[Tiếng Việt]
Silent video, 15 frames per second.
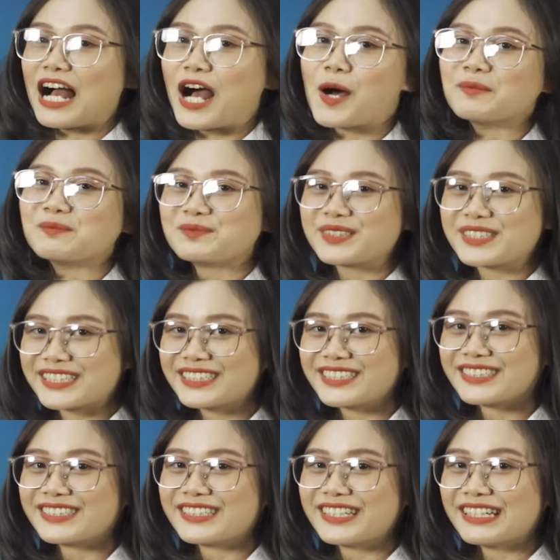là âm
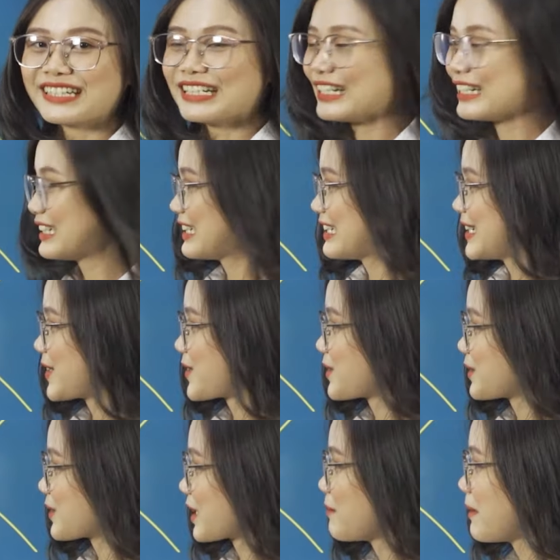khư.
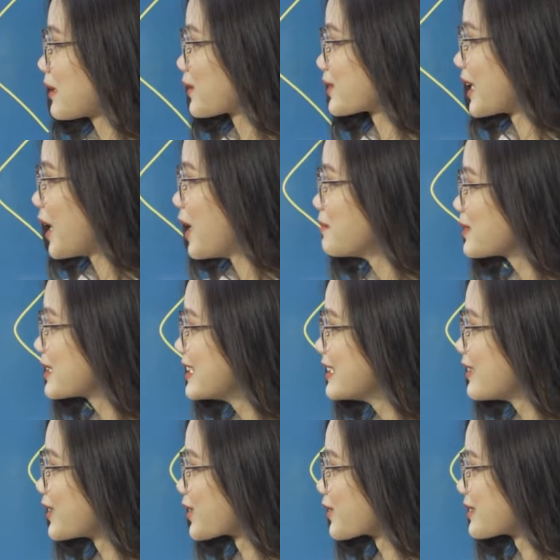Các bạn có thấy âm khư
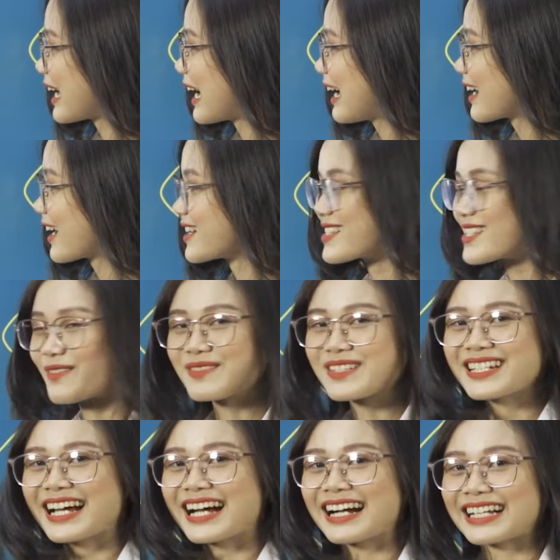của chúng ta gần giống
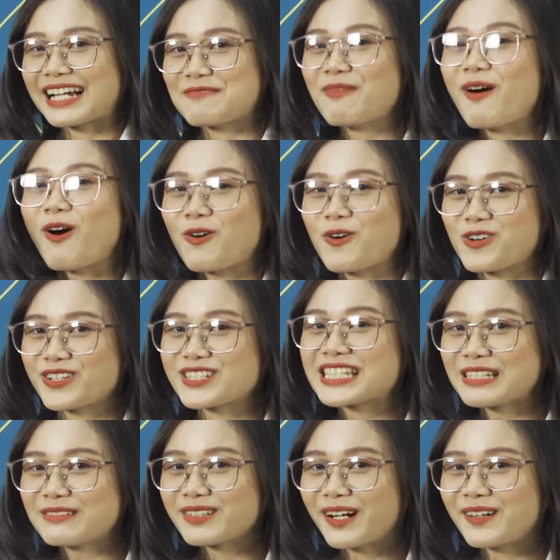như là cái mỏ của con
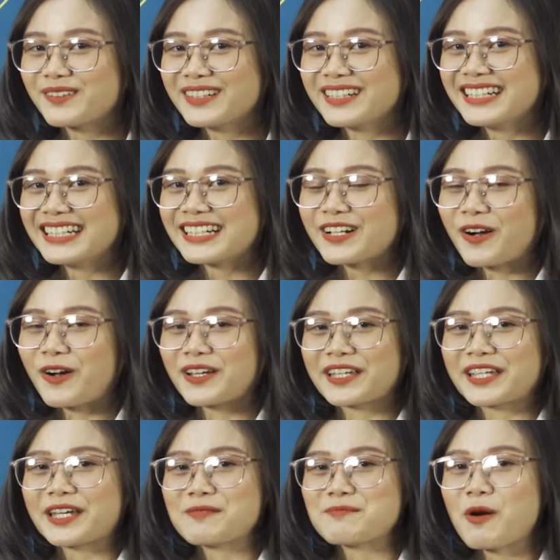chim không? Có
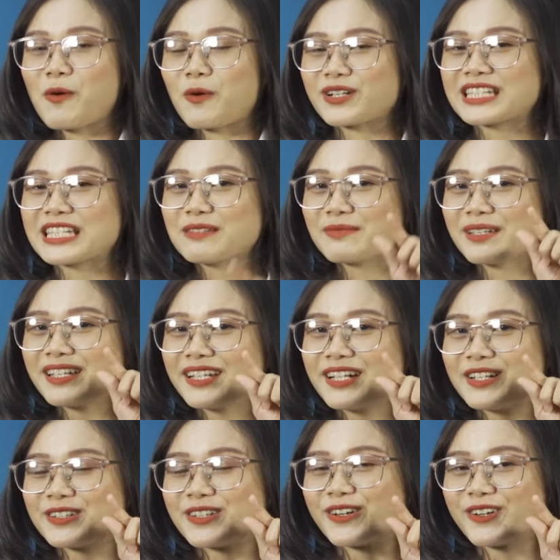cái mỏ con chim ấy,
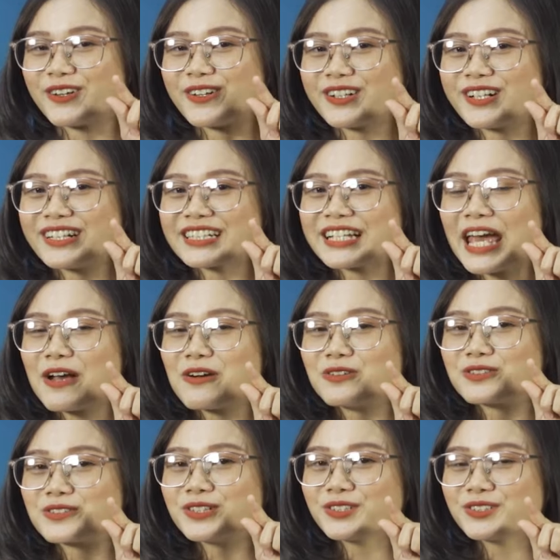nó
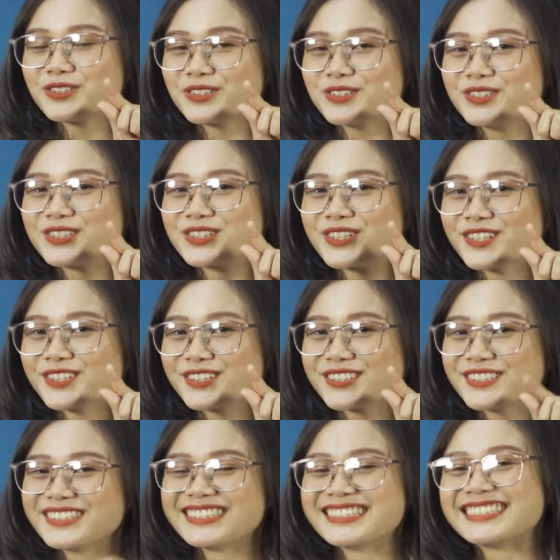kêu khúc cư khúc
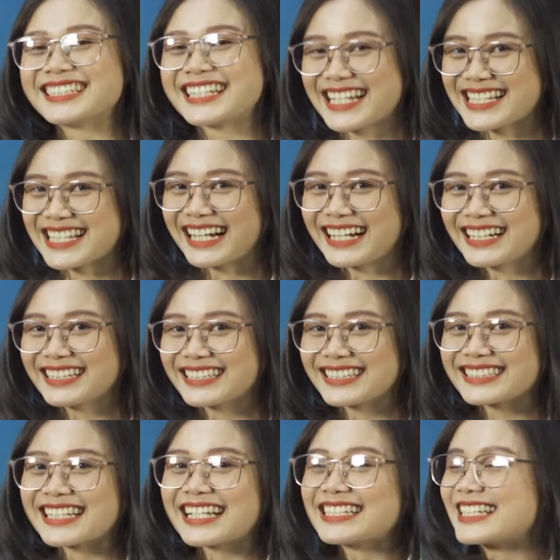cư, ideska.
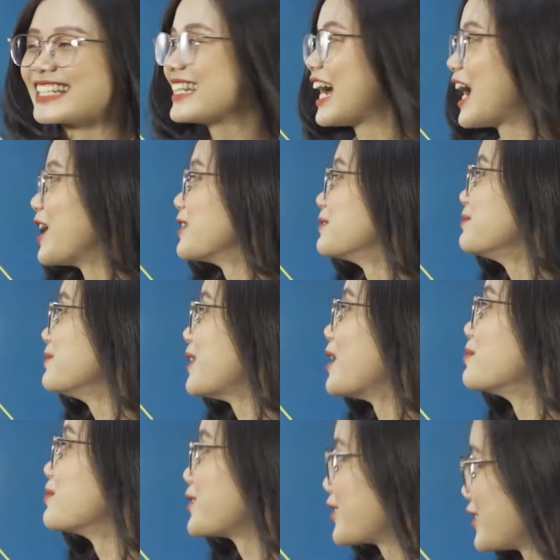Đấy chính là âm
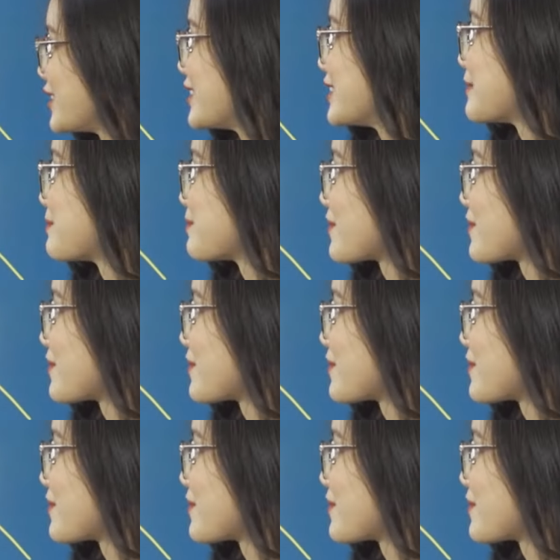âm khư.